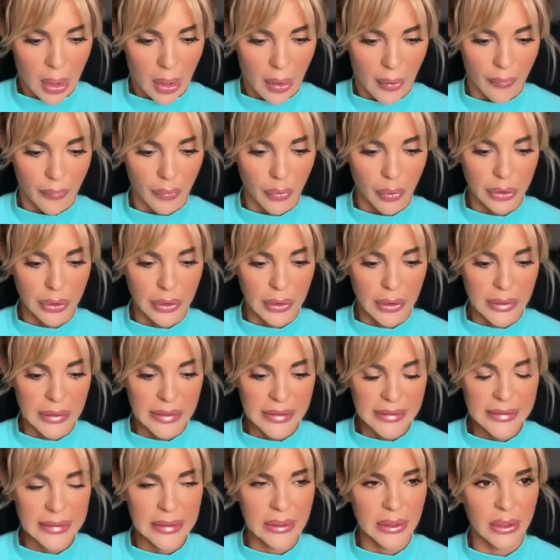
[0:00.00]
Вот. И
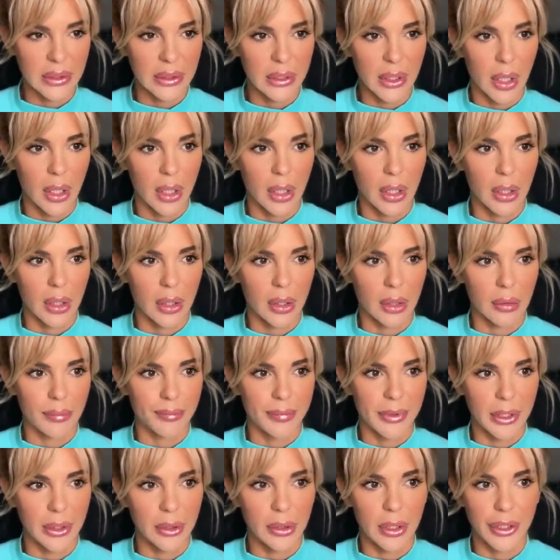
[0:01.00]
если я
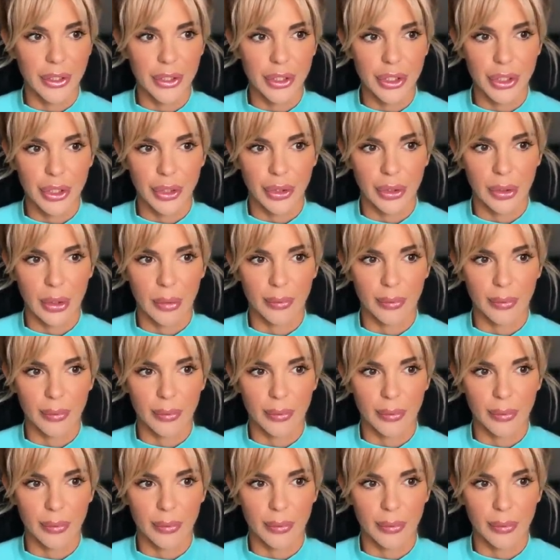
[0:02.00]
приняла решение,